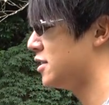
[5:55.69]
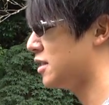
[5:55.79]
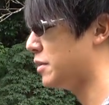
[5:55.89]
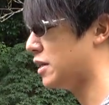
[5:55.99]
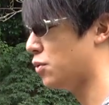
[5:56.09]

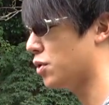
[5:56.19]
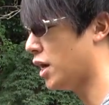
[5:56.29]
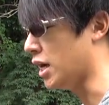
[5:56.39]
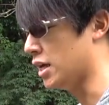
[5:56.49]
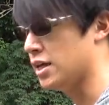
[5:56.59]
攻めた方
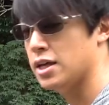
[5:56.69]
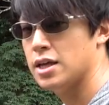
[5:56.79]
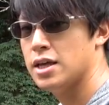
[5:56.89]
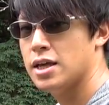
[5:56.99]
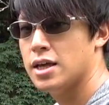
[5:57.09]
が
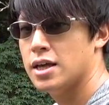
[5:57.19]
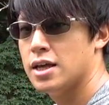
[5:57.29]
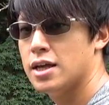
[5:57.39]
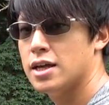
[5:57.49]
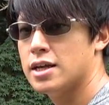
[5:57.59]

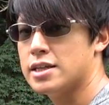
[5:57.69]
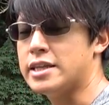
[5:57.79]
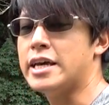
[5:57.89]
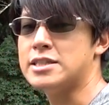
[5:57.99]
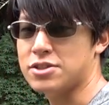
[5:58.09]

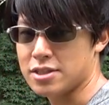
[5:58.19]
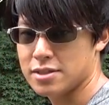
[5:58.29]
出やす